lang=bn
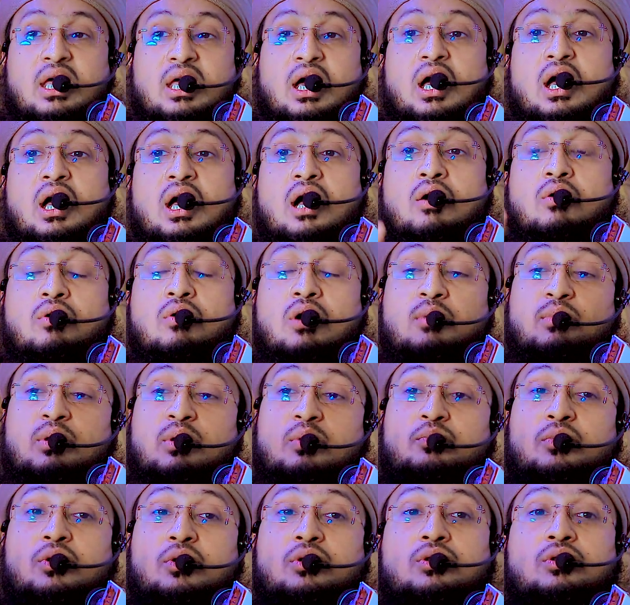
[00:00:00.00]
দাও আমি
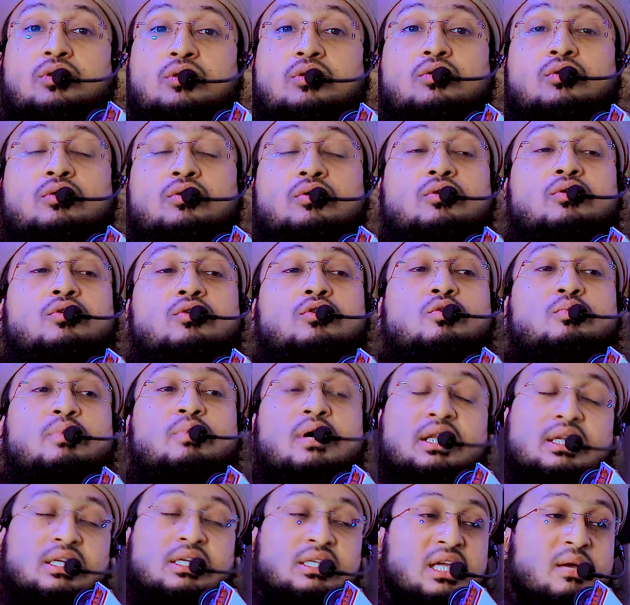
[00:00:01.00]
বন্ধুর
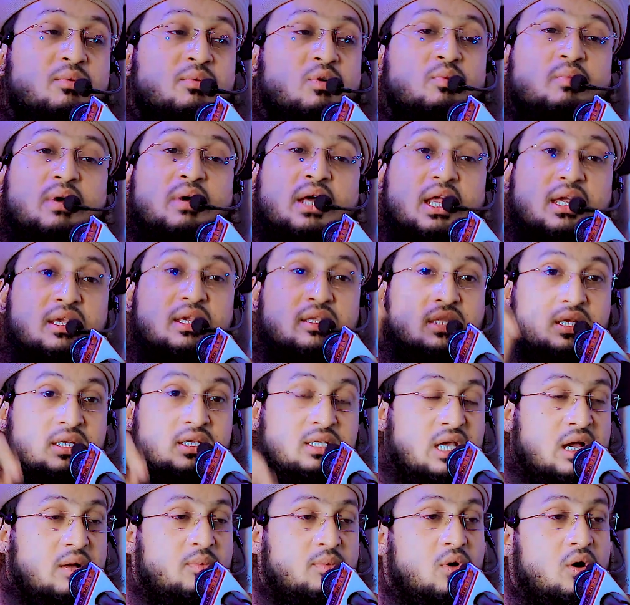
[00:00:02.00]
বাড়ি যাব বেড়াইতে
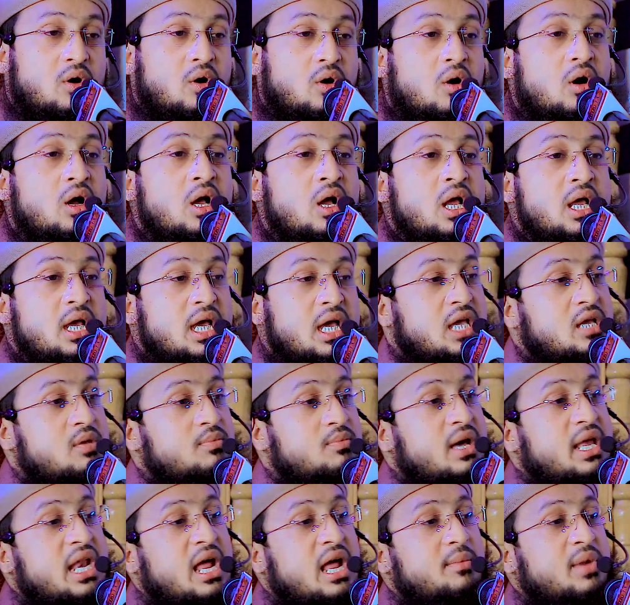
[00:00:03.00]
যাব
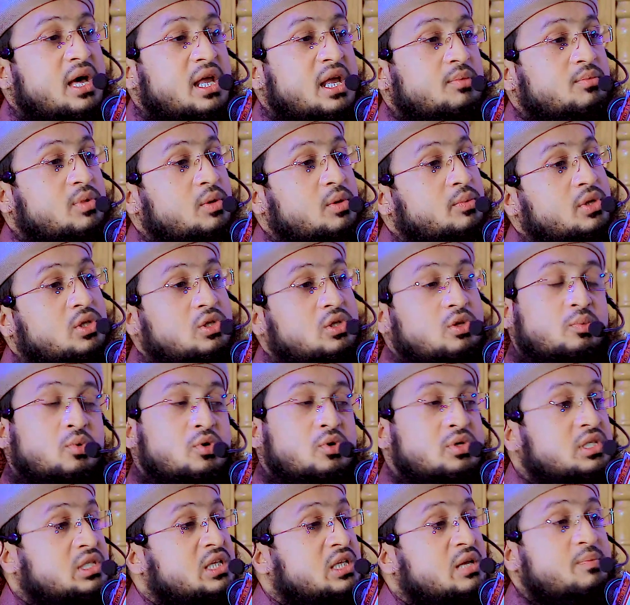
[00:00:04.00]
এইবার আমার বিবি তো
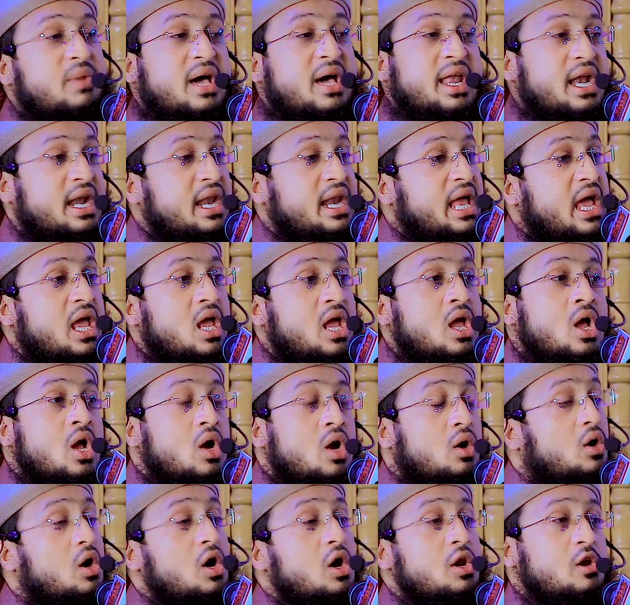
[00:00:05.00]
বুঝতে পারে নাই
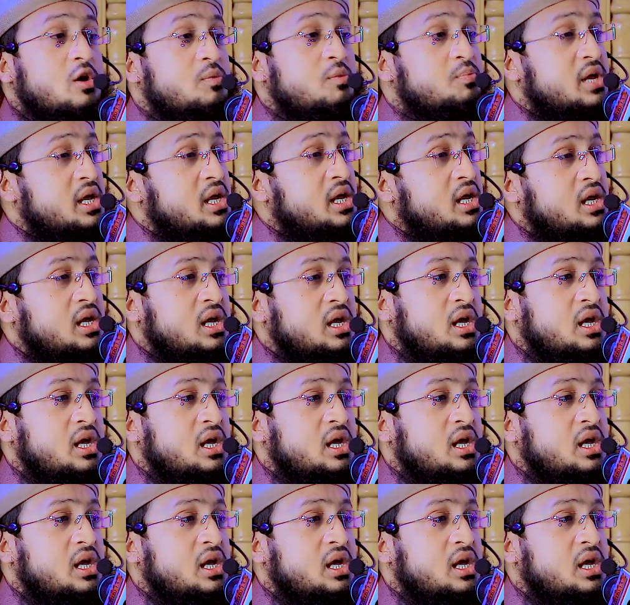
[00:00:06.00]
ও নবী